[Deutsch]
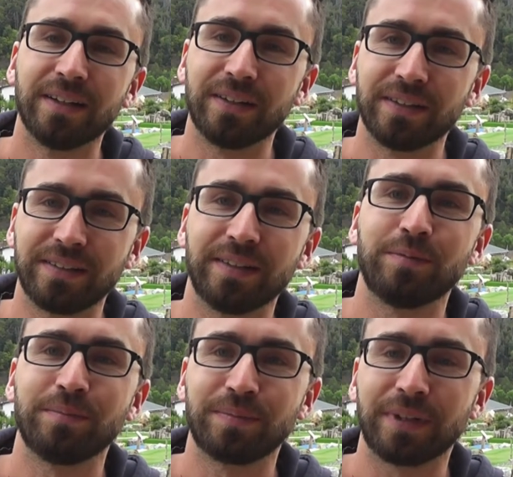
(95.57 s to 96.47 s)
Und
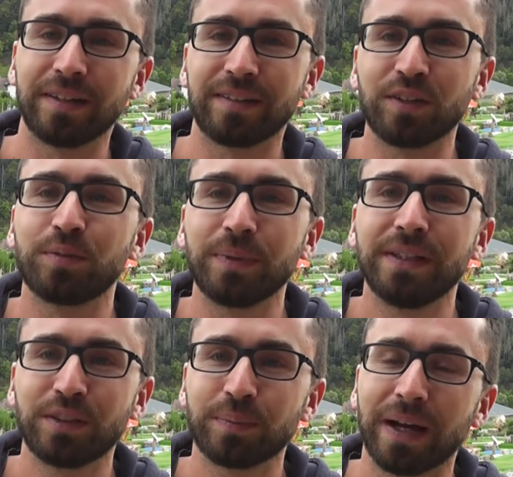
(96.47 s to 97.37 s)
ähm, da ist der
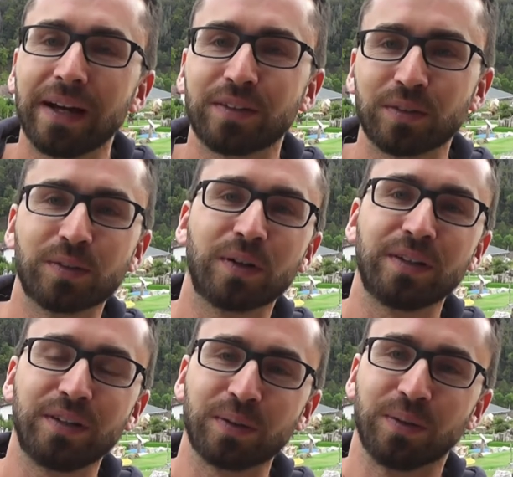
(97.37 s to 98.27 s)
Spielspaß schon
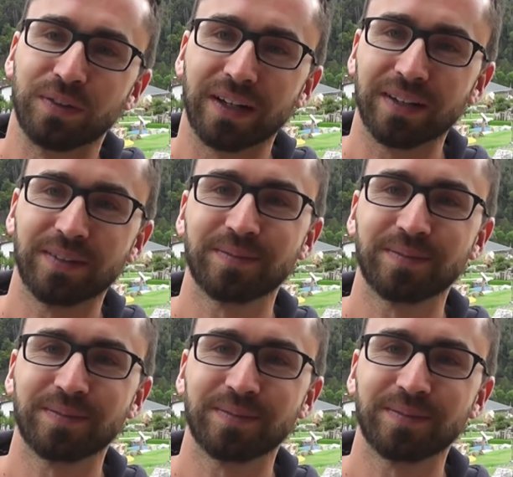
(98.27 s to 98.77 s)
deutlich größer.